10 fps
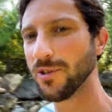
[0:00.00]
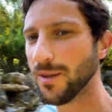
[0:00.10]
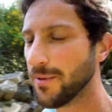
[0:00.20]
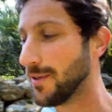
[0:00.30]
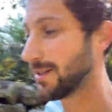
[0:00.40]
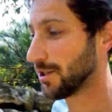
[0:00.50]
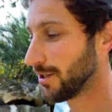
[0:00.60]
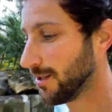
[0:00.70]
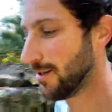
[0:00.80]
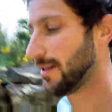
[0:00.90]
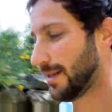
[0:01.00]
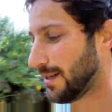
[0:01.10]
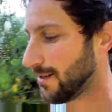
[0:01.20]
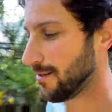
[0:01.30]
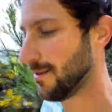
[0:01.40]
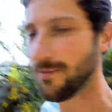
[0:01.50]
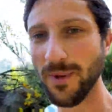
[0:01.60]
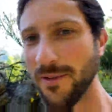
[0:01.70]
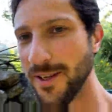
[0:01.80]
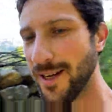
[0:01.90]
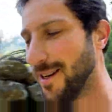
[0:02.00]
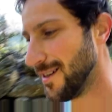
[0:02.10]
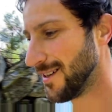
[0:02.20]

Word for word: Joggen habe ich festgestellt, mal wieder,